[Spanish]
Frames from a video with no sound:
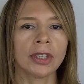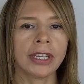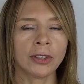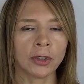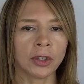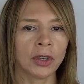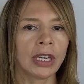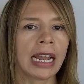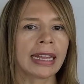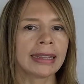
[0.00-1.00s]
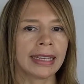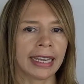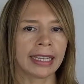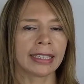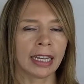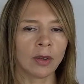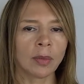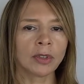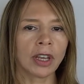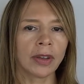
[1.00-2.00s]
de sonido de la T, ya lo
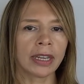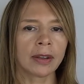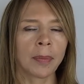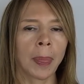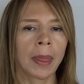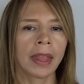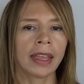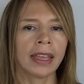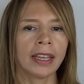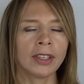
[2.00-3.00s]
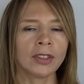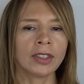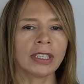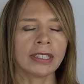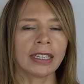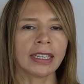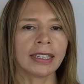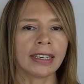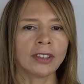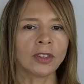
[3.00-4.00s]
vamos a ver. Entonces,
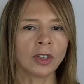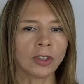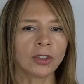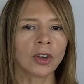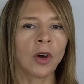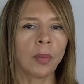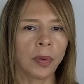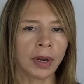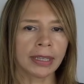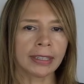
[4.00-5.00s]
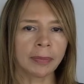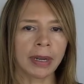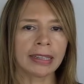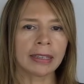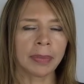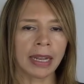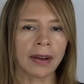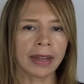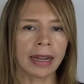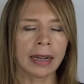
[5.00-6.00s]
esos son los componentes para esta
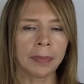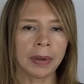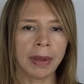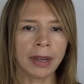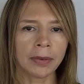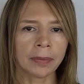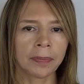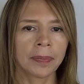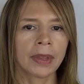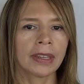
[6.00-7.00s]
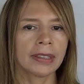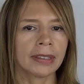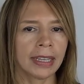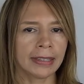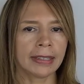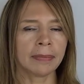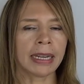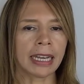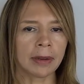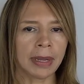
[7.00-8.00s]
palabra. El primero,
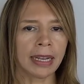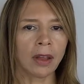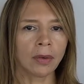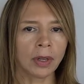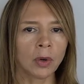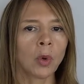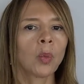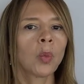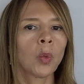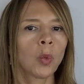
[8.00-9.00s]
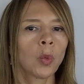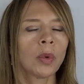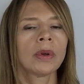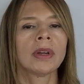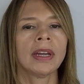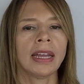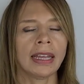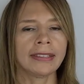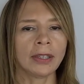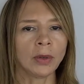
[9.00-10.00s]
marcar bien la W.
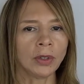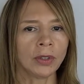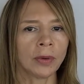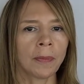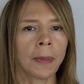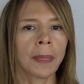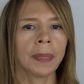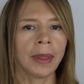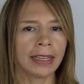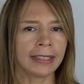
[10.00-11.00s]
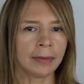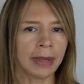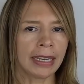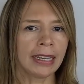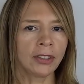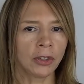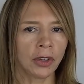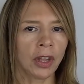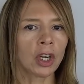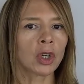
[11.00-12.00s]
El segundo, decir bien ese
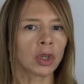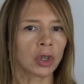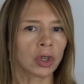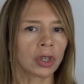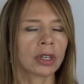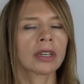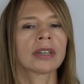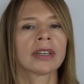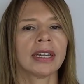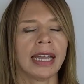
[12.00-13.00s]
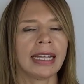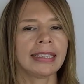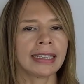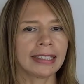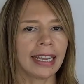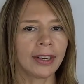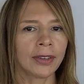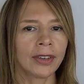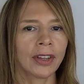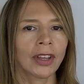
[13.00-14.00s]
sonido de R. El
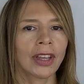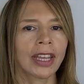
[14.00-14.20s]
tercero,